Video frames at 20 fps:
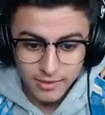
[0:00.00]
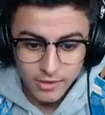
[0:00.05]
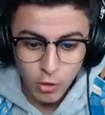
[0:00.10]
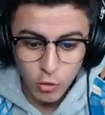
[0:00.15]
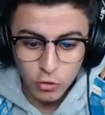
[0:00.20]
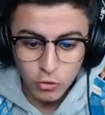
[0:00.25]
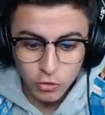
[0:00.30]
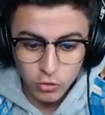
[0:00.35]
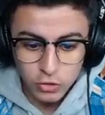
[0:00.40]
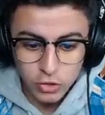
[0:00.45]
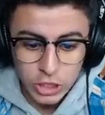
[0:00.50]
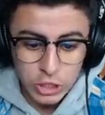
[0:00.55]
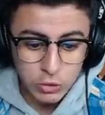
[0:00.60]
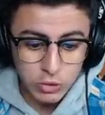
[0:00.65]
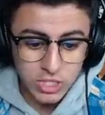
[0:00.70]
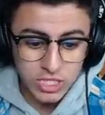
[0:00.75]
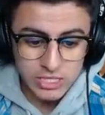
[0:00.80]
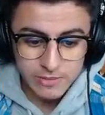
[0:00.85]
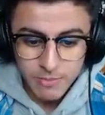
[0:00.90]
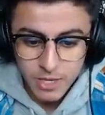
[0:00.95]
T'as aucune
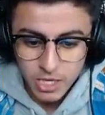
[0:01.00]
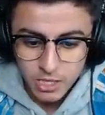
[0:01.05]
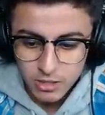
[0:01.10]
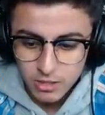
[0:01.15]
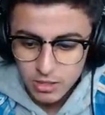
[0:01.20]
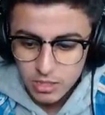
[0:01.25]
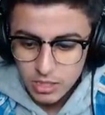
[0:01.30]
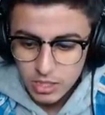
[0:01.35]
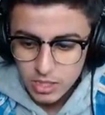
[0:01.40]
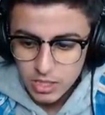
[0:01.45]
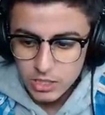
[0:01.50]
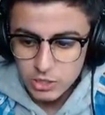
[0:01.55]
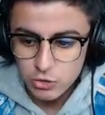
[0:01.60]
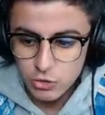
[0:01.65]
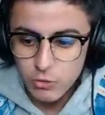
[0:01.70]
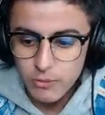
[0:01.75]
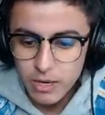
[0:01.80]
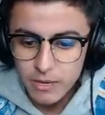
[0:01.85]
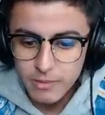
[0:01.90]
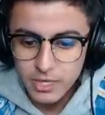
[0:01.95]
construction qui se met. Et du
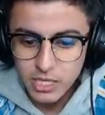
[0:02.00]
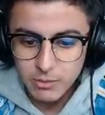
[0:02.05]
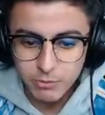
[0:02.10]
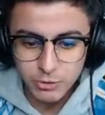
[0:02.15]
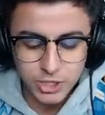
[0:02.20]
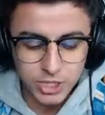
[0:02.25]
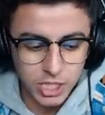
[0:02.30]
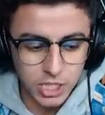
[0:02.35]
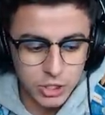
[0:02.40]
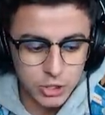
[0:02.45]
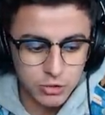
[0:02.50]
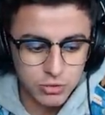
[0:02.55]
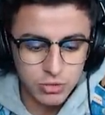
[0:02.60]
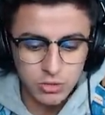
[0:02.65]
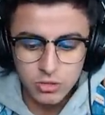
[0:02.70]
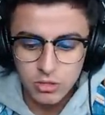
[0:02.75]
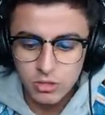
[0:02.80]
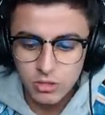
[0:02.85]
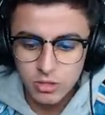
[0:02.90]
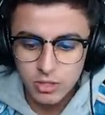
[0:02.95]
coup, bah le mec il peut tirer dessus.